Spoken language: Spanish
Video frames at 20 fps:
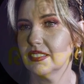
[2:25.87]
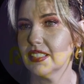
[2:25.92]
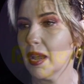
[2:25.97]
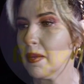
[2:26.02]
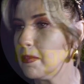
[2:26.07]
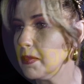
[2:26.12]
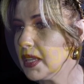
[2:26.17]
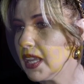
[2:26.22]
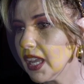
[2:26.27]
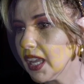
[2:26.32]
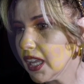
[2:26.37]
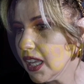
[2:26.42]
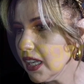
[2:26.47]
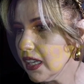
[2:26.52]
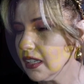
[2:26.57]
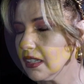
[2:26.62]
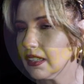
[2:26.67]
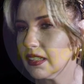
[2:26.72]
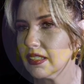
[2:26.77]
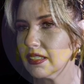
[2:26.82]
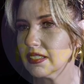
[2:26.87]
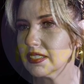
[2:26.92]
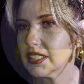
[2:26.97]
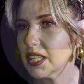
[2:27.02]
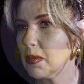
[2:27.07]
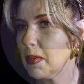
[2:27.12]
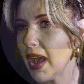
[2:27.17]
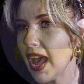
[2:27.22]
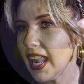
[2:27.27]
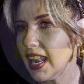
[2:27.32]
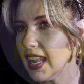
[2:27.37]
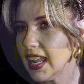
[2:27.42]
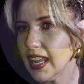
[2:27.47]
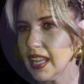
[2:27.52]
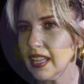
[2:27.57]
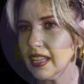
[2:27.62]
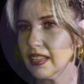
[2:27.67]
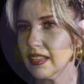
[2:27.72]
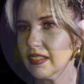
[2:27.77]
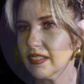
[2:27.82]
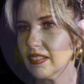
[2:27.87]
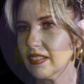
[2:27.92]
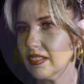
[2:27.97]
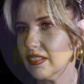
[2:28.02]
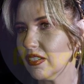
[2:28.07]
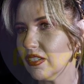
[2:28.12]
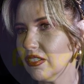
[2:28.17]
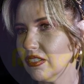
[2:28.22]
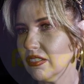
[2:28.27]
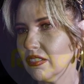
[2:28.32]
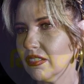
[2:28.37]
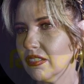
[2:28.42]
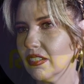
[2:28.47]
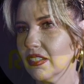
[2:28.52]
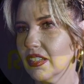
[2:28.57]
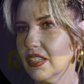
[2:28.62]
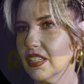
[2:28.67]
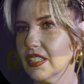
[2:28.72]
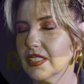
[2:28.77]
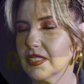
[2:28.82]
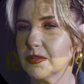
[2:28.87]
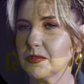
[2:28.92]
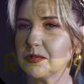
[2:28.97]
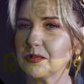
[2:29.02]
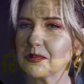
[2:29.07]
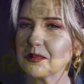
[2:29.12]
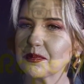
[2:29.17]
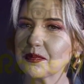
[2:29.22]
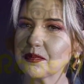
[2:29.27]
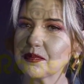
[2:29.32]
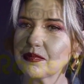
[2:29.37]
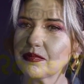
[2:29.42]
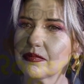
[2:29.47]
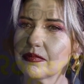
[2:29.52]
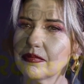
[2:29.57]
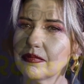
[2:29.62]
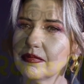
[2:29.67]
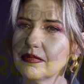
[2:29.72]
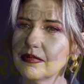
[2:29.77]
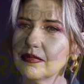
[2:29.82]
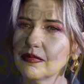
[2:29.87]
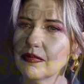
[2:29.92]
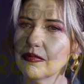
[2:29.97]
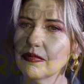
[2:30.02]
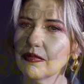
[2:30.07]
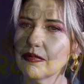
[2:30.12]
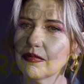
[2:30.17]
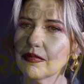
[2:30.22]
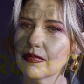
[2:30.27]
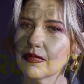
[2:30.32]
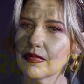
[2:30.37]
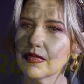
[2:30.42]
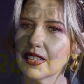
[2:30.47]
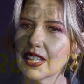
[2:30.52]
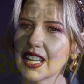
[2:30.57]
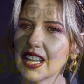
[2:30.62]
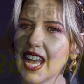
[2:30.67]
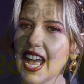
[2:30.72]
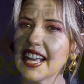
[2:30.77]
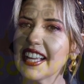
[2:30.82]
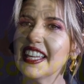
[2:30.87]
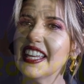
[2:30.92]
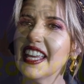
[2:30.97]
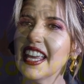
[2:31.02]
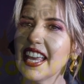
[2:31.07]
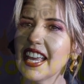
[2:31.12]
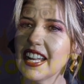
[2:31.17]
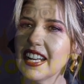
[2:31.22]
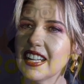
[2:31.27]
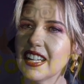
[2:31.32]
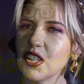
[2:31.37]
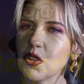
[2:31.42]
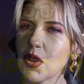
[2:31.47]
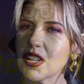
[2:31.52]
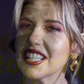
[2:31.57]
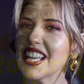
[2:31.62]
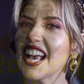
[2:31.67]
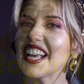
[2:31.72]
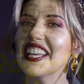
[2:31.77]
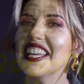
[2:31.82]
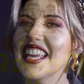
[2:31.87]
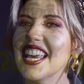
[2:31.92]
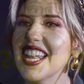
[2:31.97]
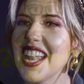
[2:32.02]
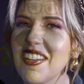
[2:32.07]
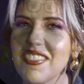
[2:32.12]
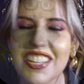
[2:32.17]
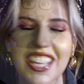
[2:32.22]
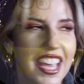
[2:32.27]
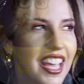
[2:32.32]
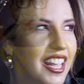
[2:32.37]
También, se vale, ¿no? ¿Y ahora cómo lo ves tan abierto, no? Yo presentando a la pareja, a Daniel.